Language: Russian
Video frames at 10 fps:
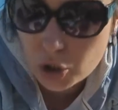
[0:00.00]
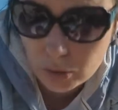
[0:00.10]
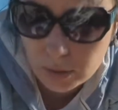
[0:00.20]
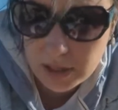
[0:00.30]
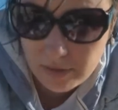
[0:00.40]

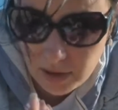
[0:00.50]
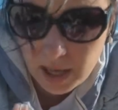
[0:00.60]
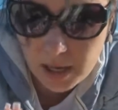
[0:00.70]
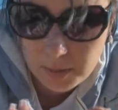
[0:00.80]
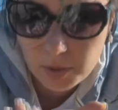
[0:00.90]
что
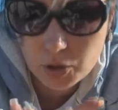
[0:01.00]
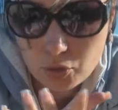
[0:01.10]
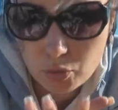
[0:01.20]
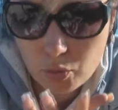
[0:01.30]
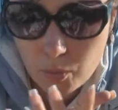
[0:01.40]
доверие
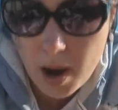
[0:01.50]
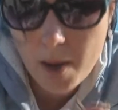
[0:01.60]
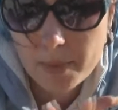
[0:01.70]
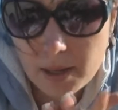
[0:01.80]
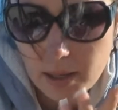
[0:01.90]
между
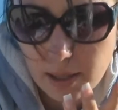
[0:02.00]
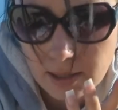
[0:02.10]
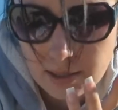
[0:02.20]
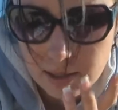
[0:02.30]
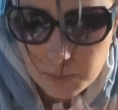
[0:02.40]
мамой
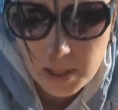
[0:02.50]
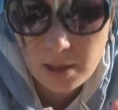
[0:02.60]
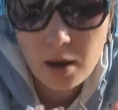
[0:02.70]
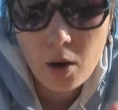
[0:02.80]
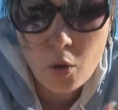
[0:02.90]
и детьми,